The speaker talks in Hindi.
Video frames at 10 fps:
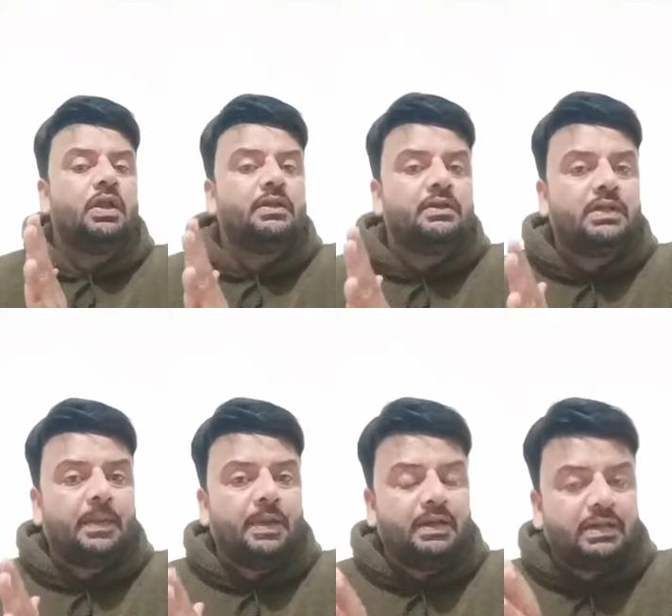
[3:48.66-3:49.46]

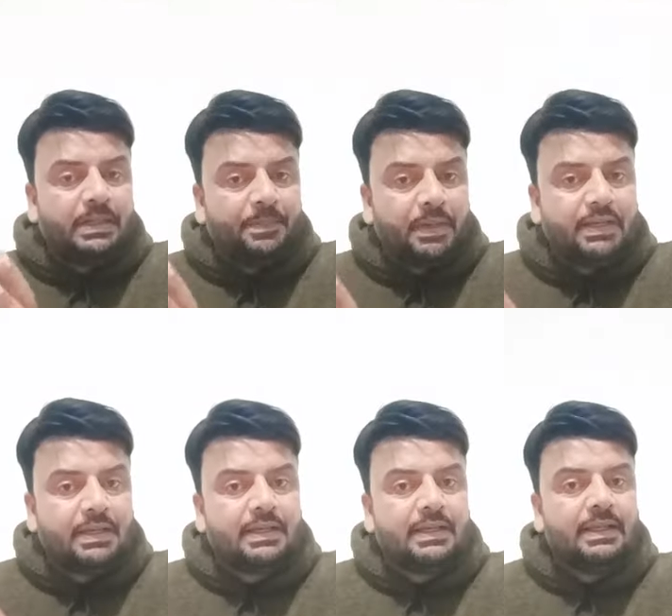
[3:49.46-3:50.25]
डबल ट्रिपल
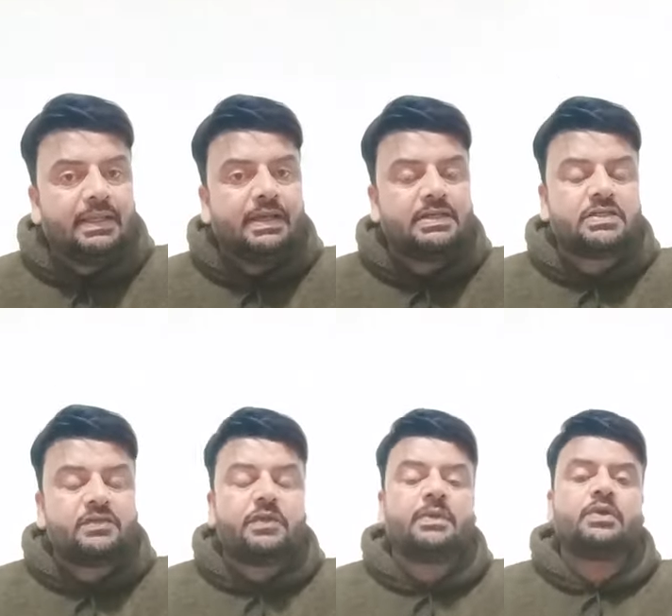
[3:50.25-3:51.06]
करके ले लेगा
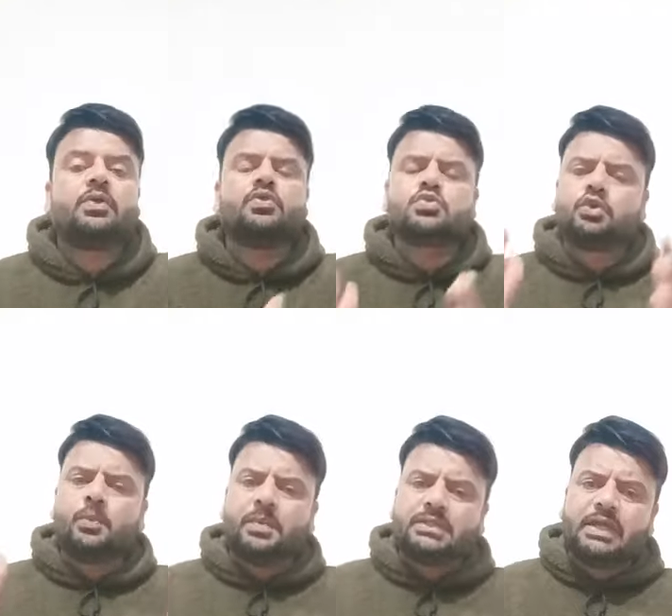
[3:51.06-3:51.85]
जनवरी में क्योंकि उसको तो
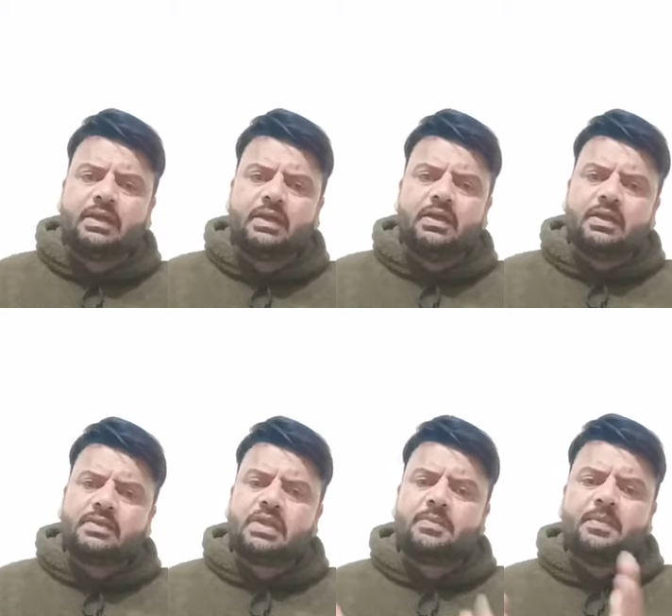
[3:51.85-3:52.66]
पता है कि
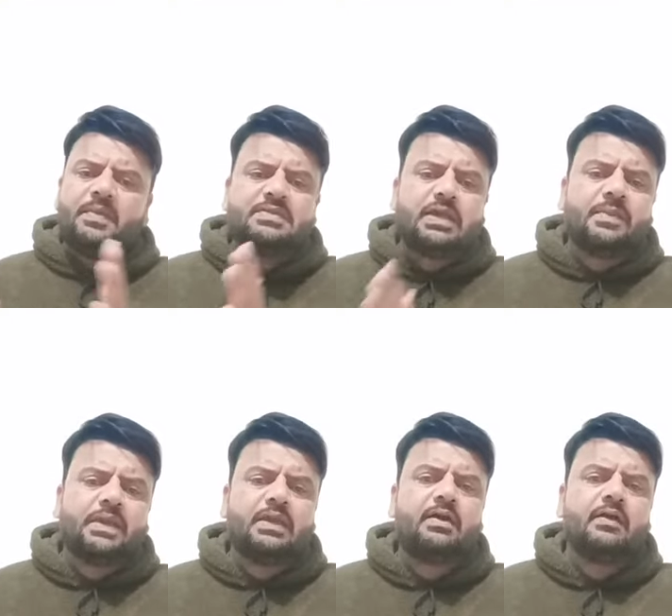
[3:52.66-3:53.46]
नरमा बीस हजार
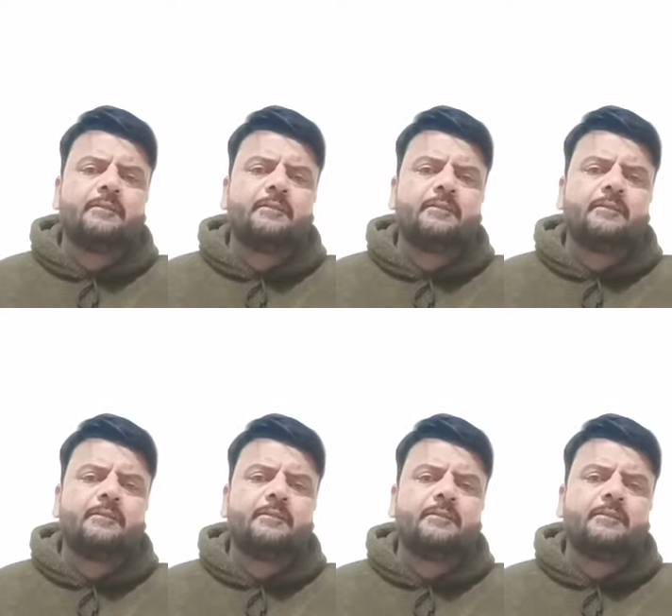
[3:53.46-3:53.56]
बिकेगा